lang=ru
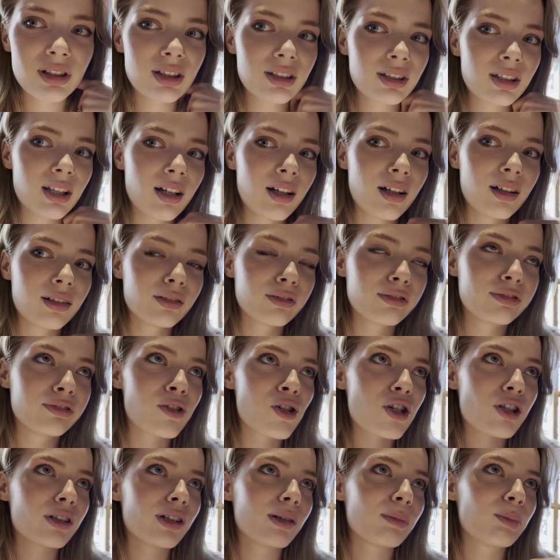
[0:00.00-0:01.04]
ресторан
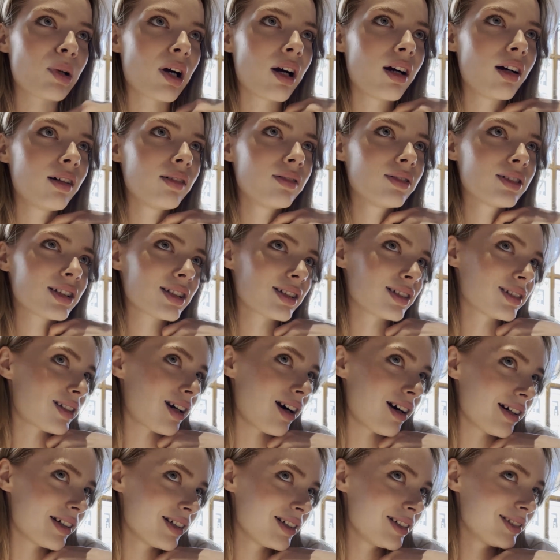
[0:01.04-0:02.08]
Корна Браво
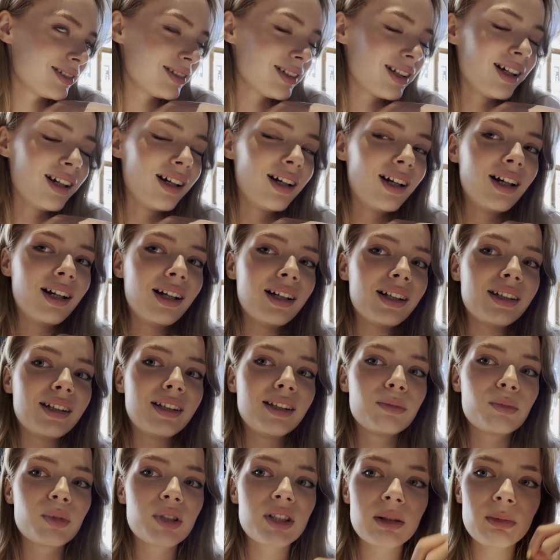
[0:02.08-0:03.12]
Централь.
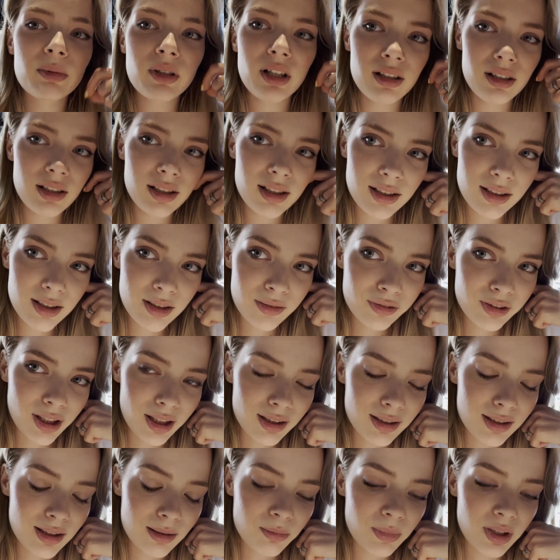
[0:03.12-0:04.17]
И мы собирались идти в
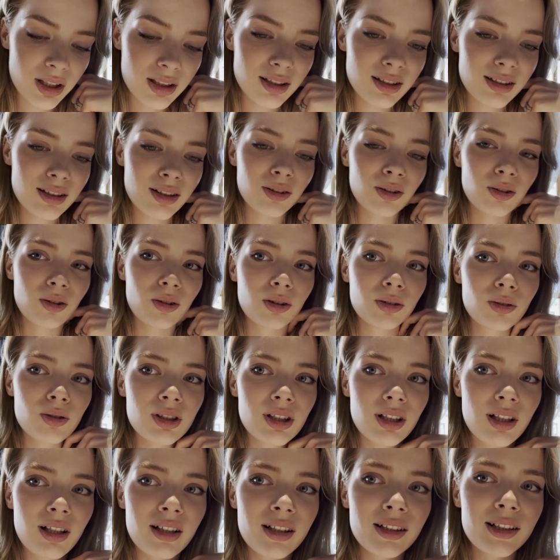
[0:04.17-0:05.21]
третье место, но оно
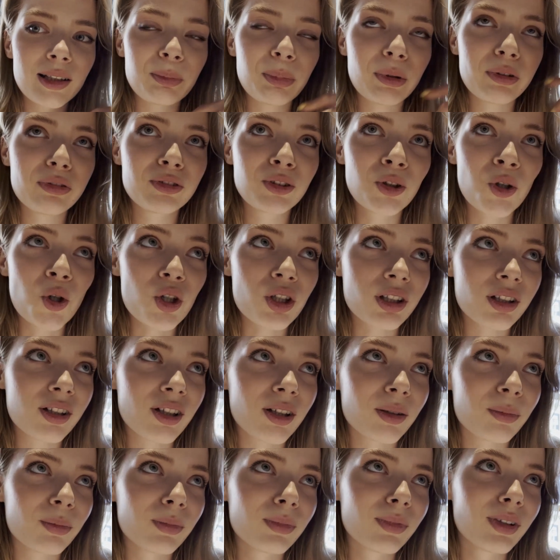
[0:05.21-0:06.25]
закрыто по
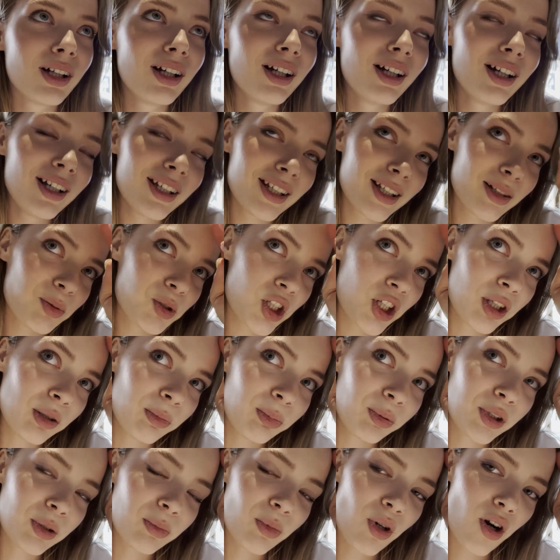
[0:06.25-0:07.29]
вторникам. Я вообще не
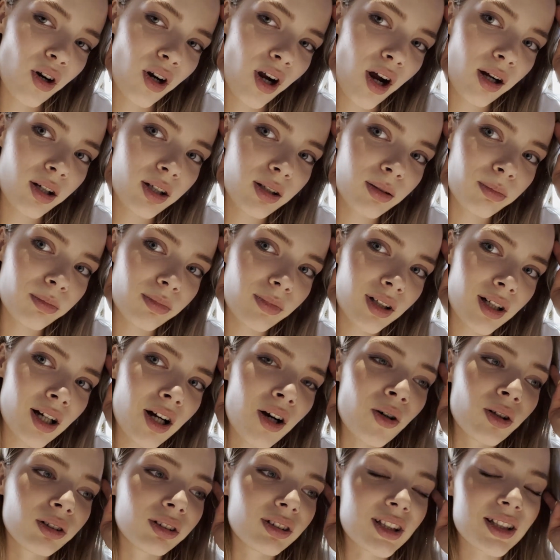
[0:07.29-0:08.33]
понимаю, как
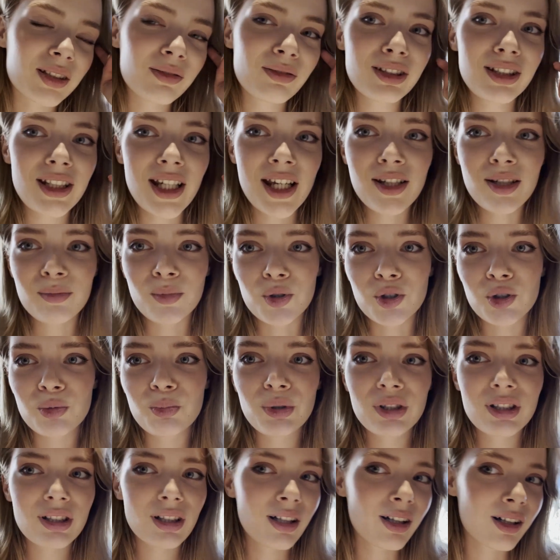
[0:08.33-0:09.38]
какое-то заведение может
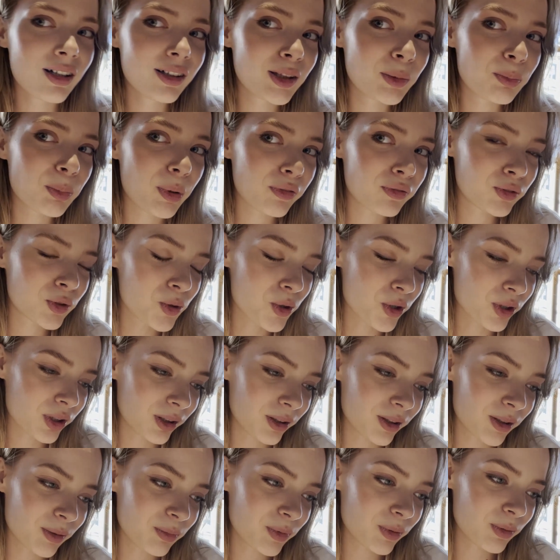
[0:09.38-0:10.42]
быть закрыто по вторникам.